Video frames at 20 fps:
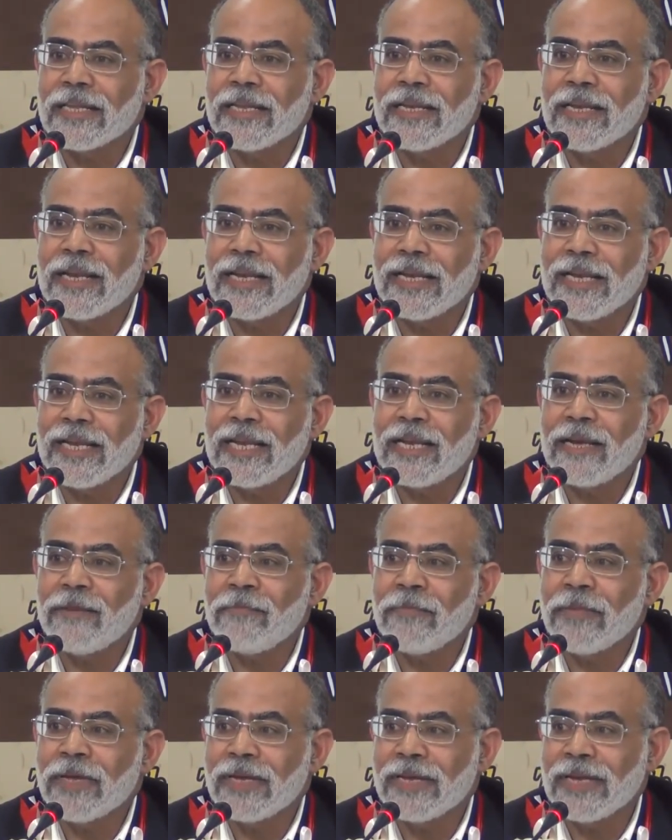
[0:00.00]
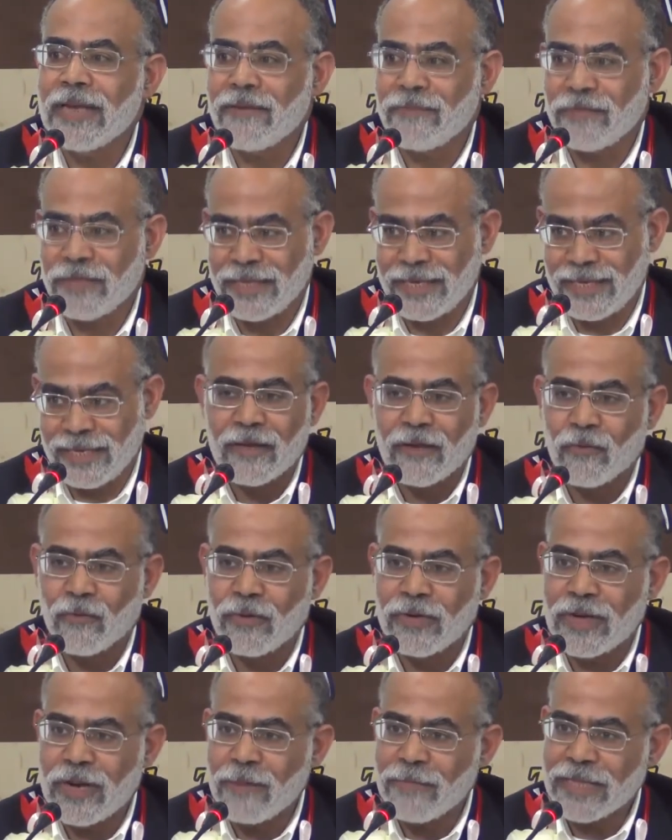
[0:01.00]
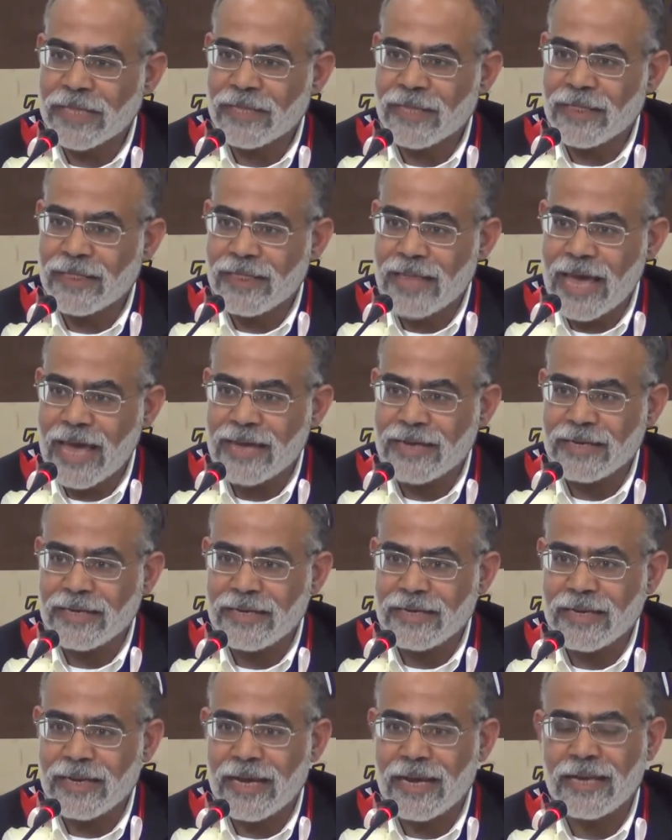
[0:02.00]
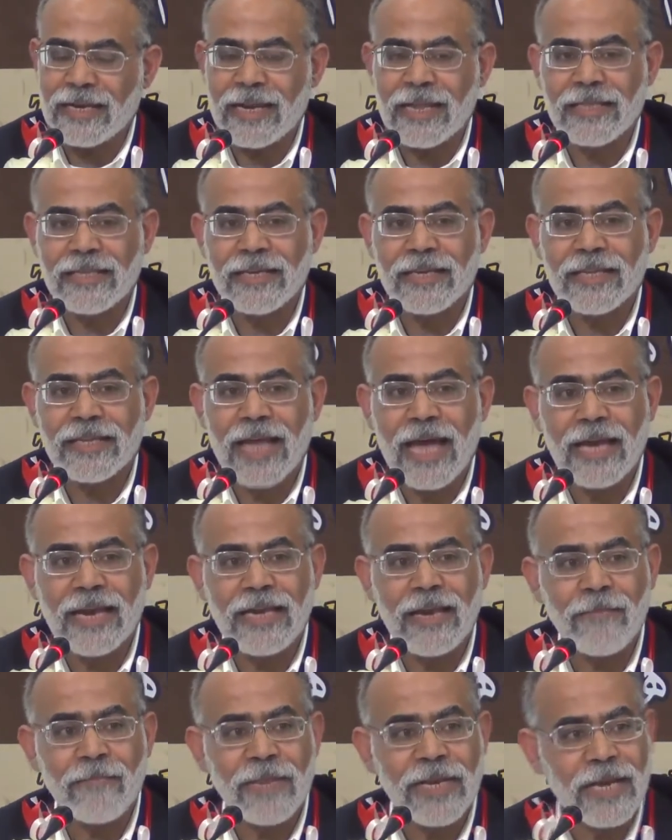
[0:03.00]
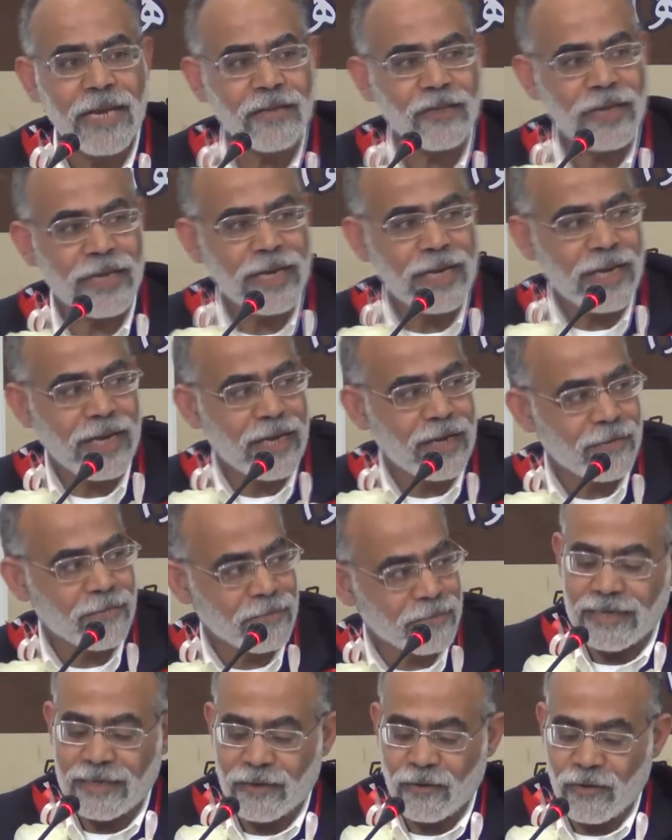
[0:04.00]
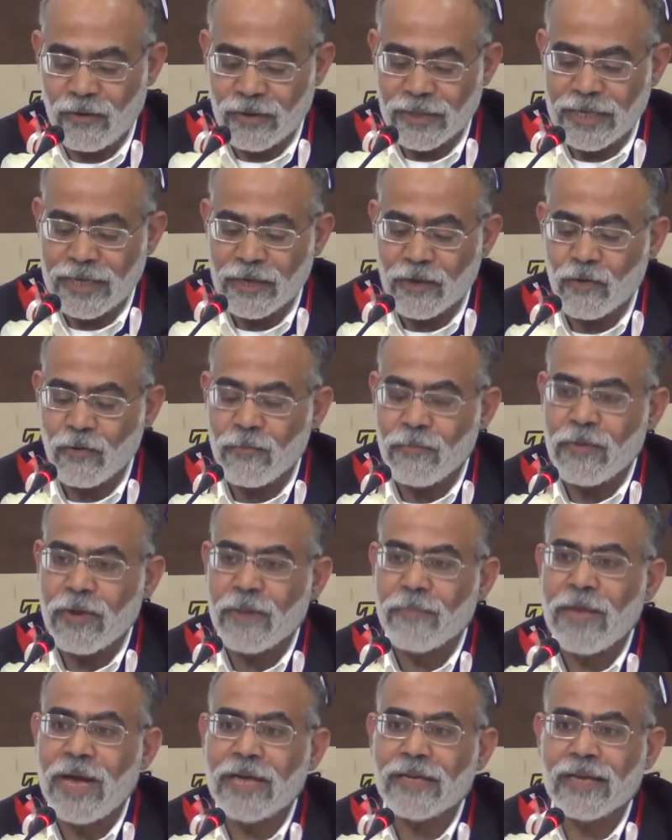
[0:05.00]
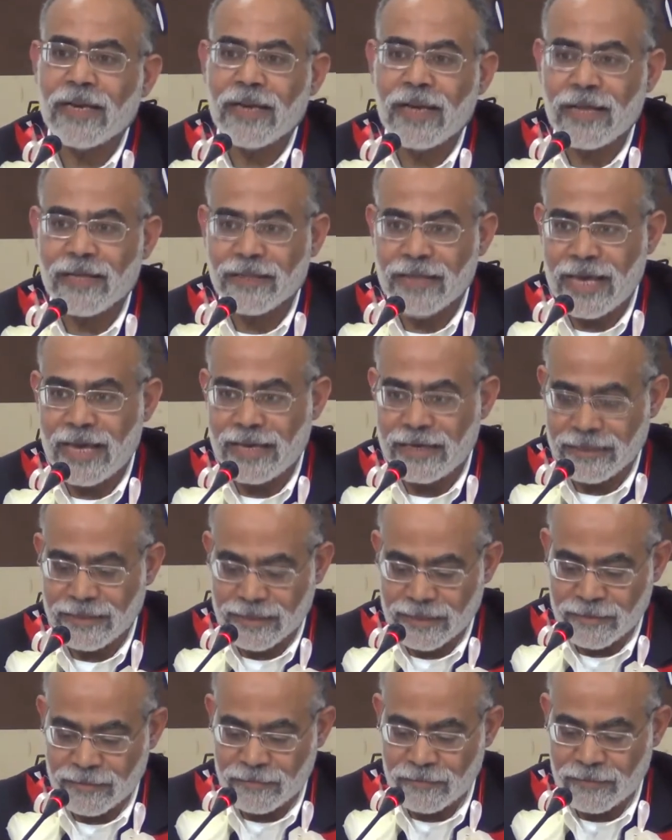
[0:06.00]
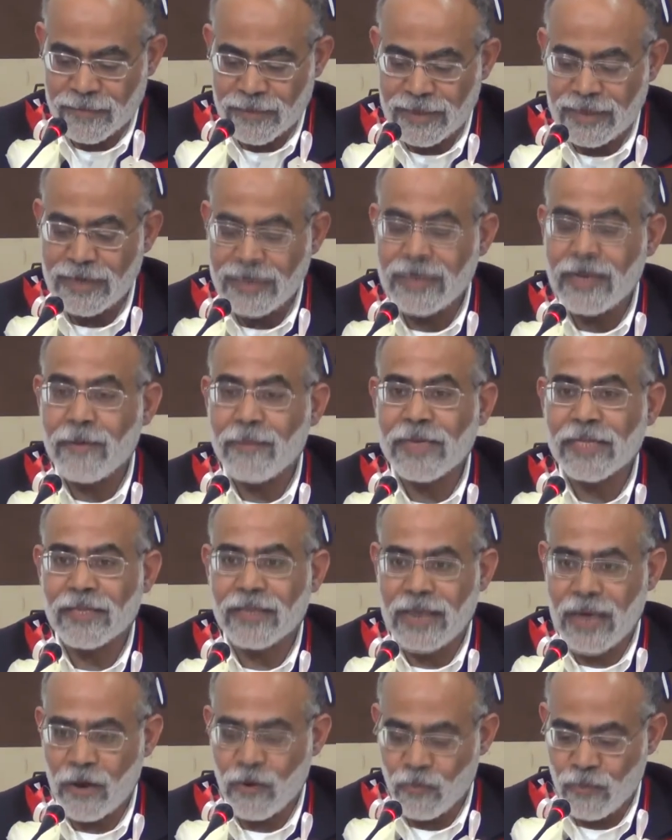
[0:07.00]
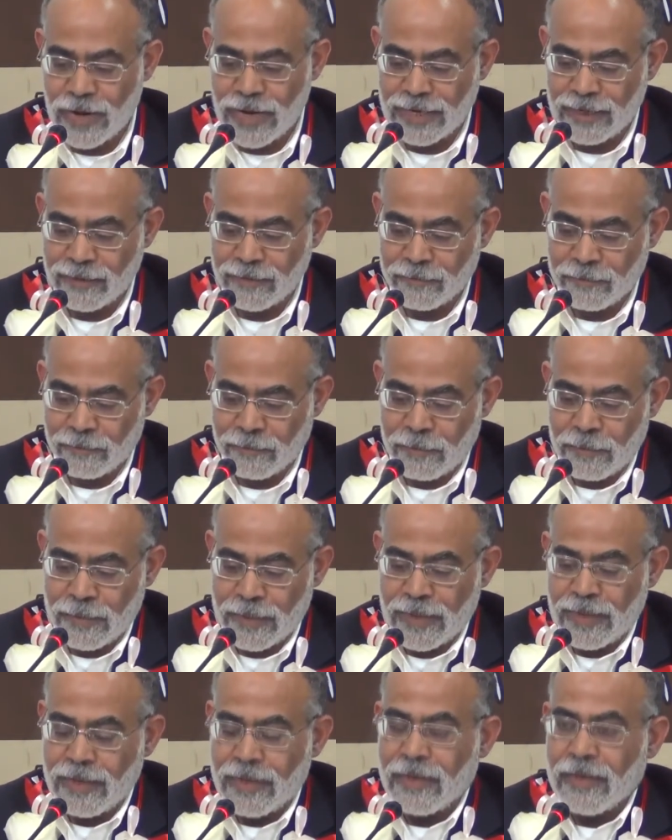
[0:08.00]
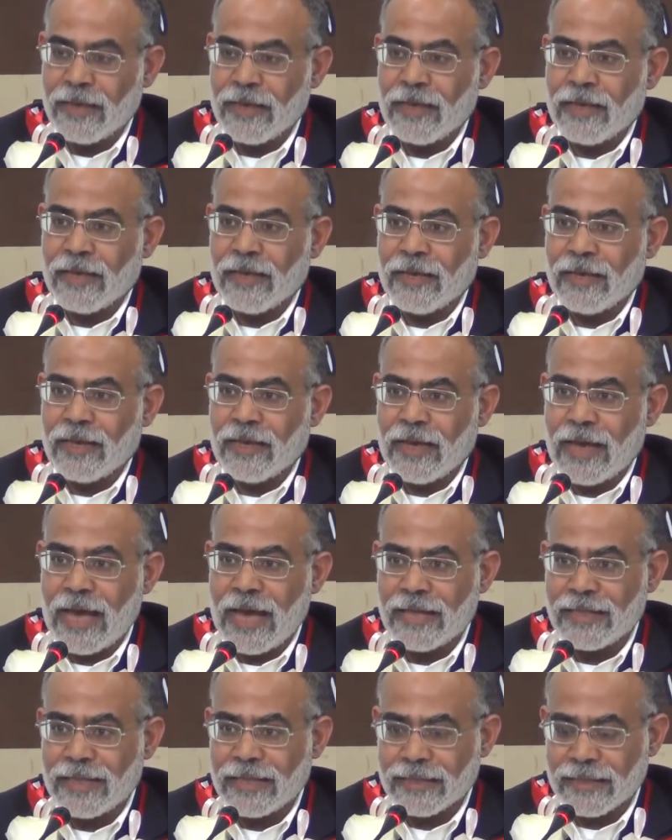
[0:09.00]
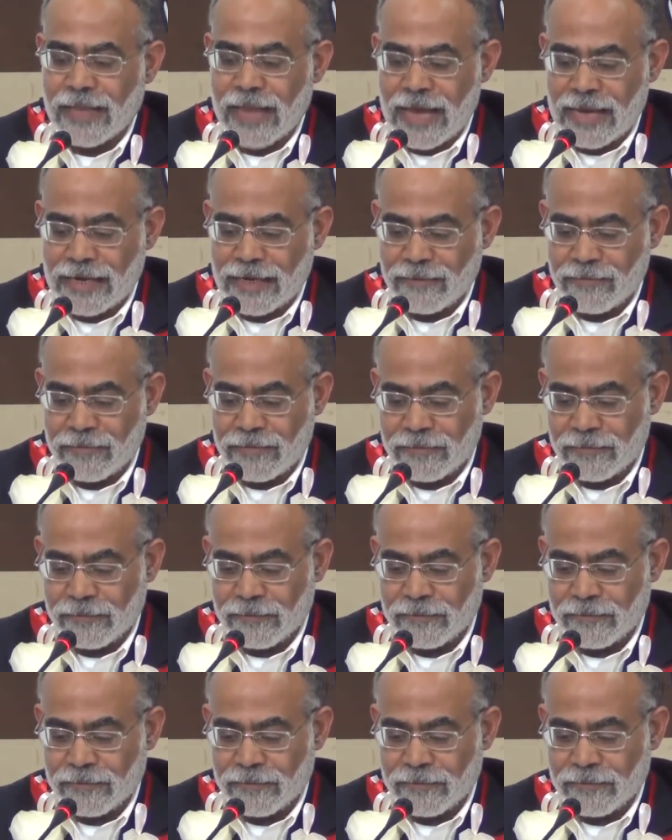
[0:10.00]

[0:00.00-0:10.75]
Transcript: للعلم نفسه والنمط الثاني الذي يتعلم من اجل العلم اعطيكم بعض الخصائص للنمط الاول هذا الطالب